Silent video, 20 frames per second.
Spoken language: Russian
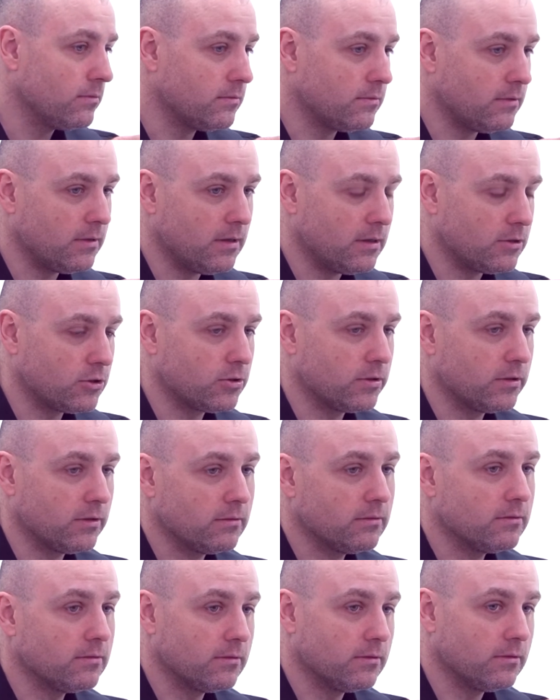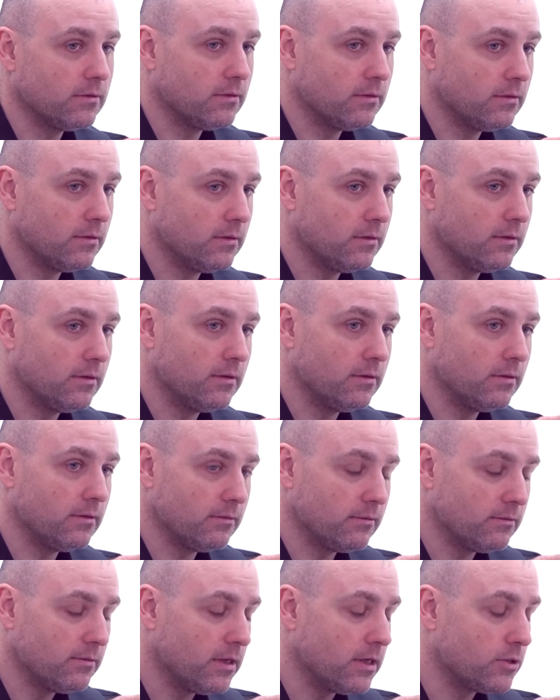наши,
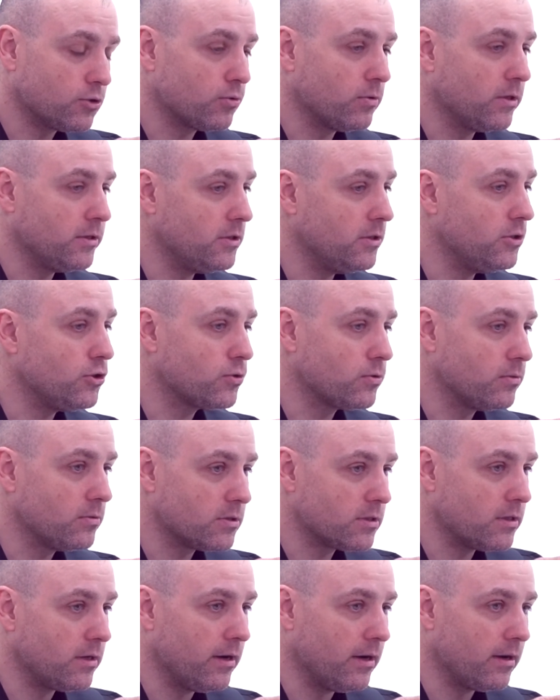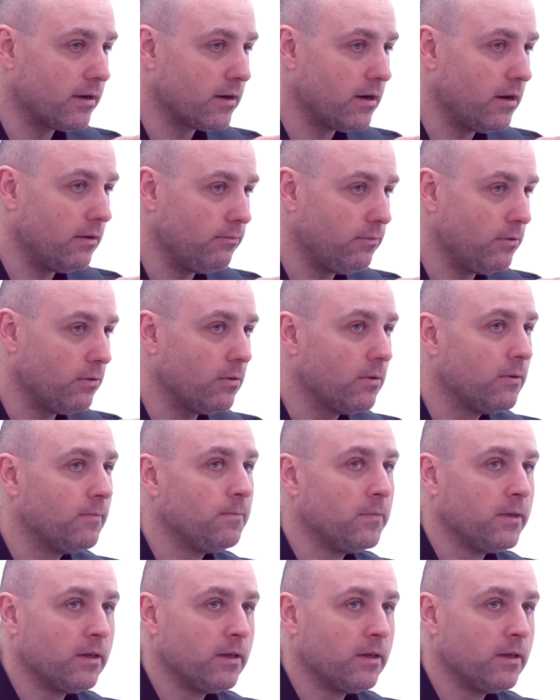э, нашу отечественную историографию,